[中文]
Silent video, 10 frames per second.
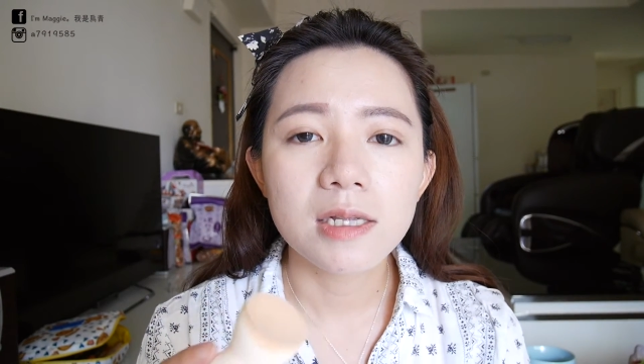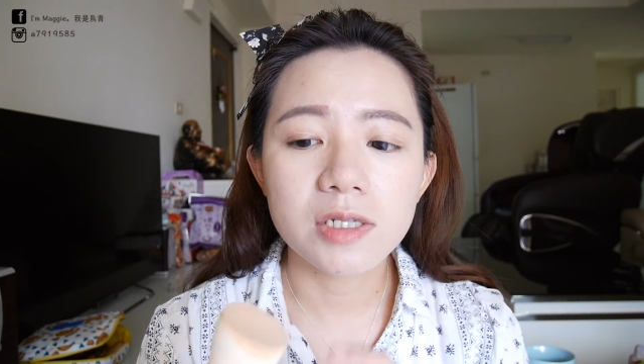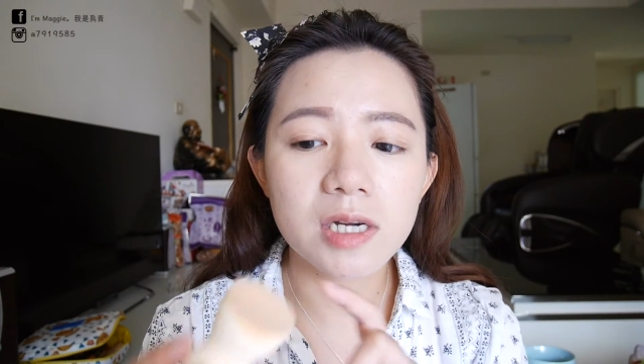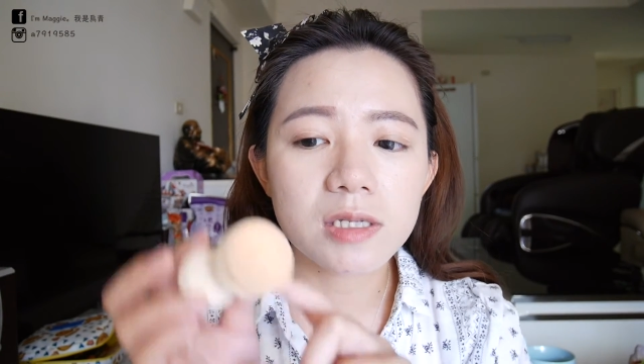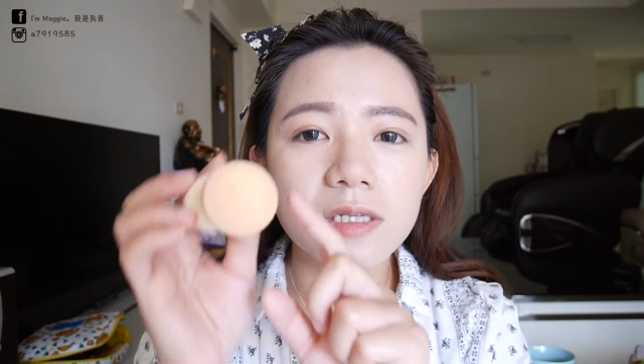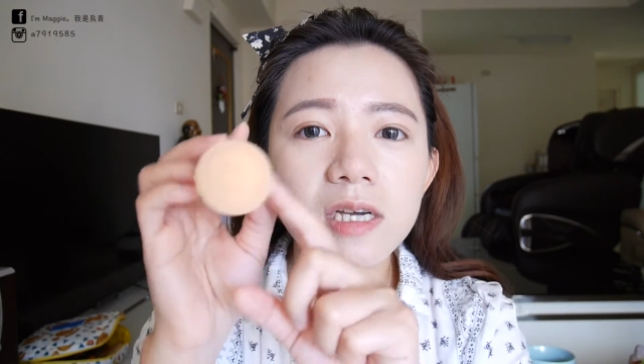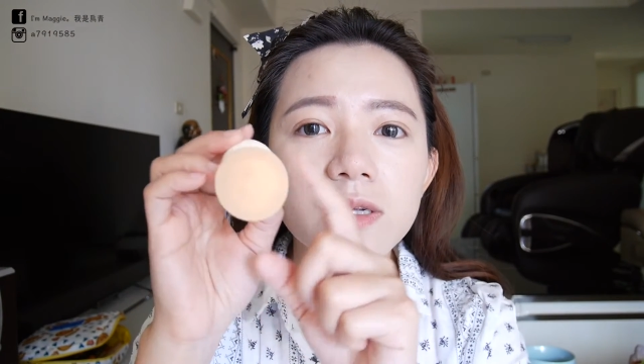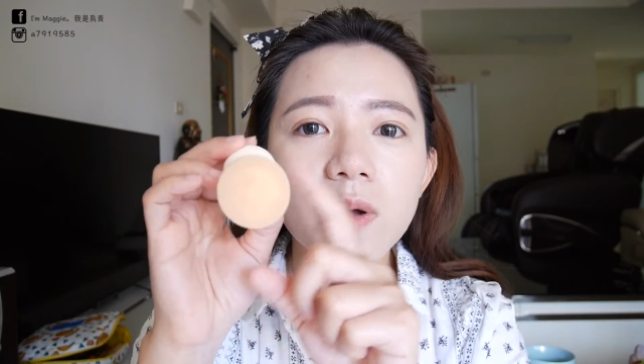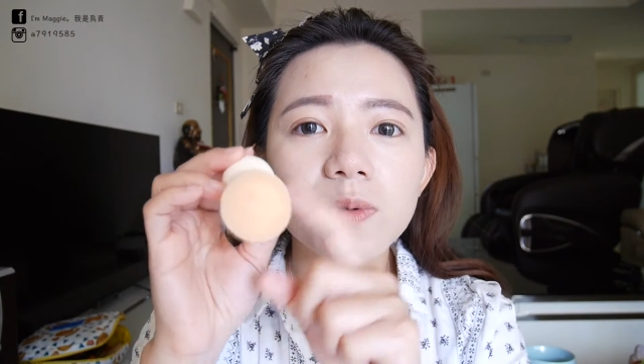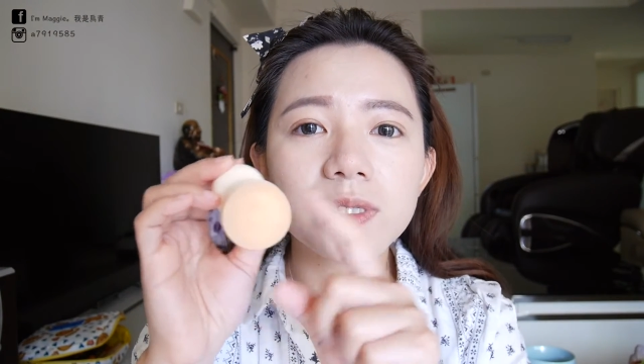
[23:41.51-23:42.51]
这个这个
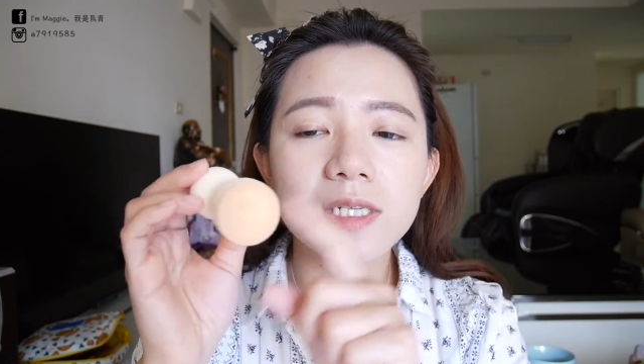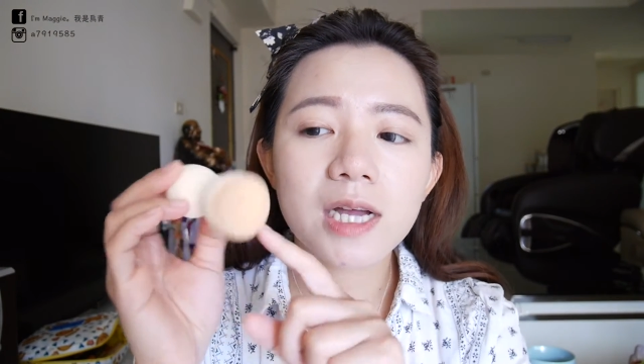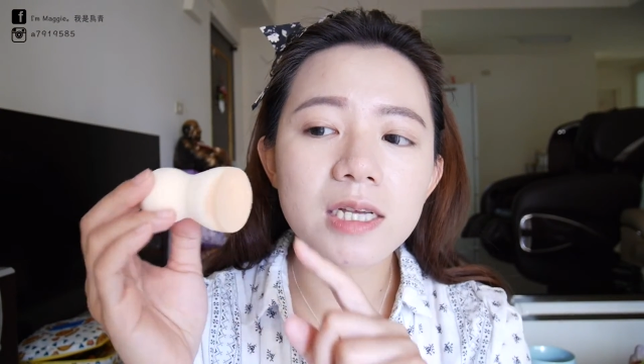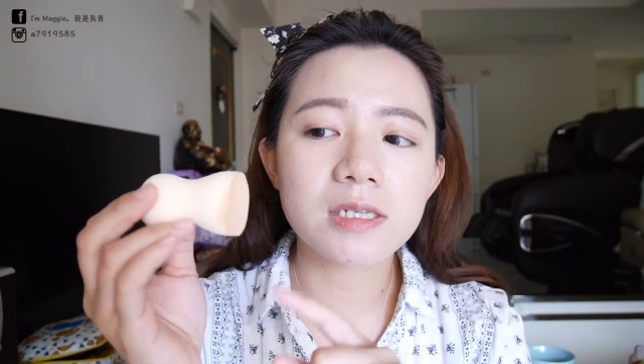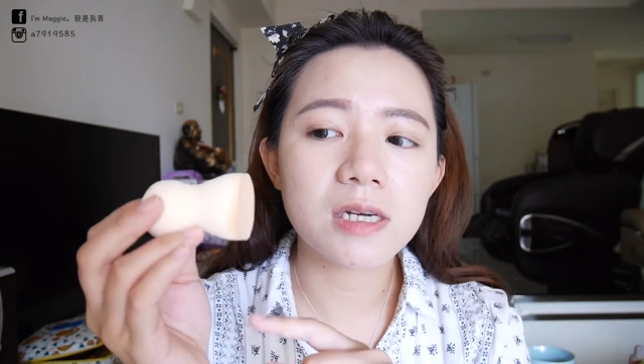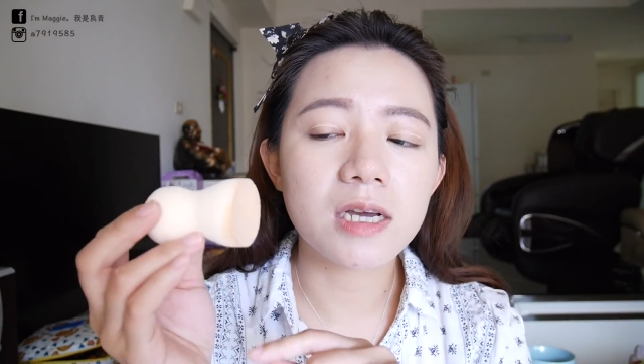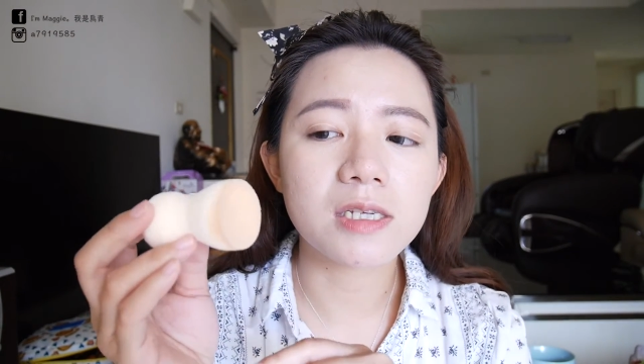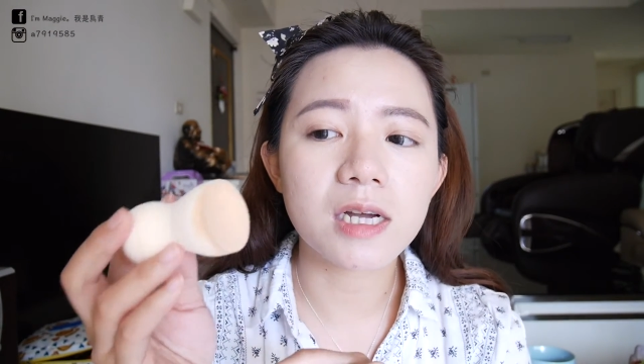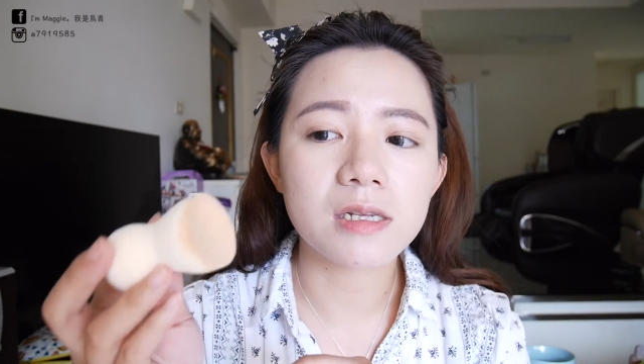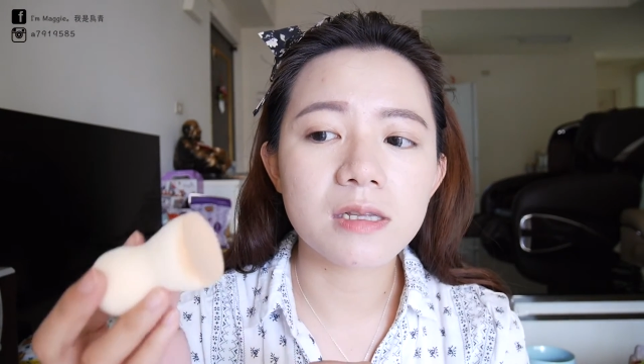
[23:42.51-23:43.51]
东西它是可以
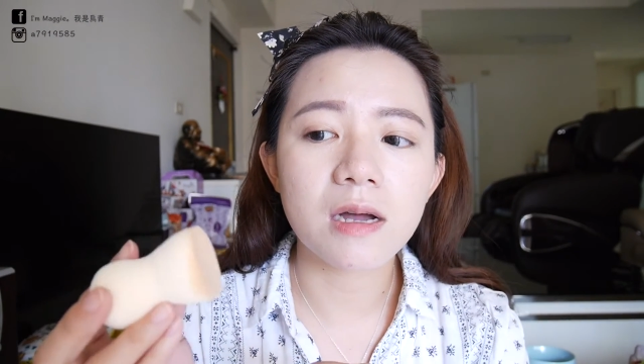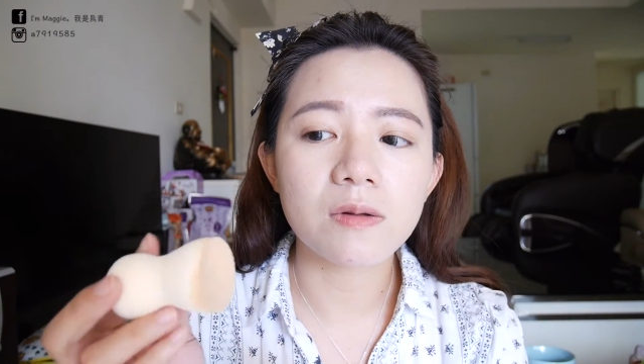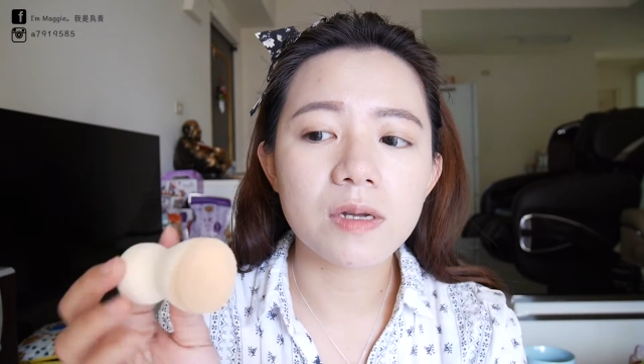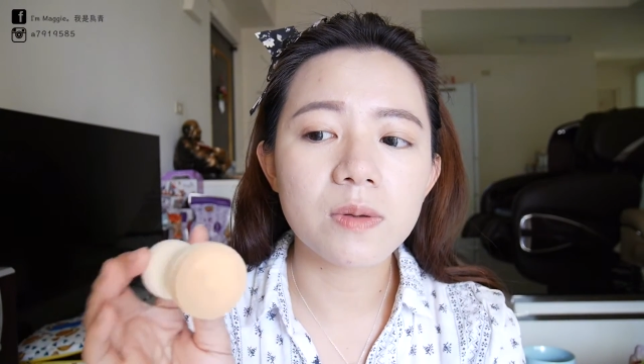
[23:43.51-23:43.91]
上得到的，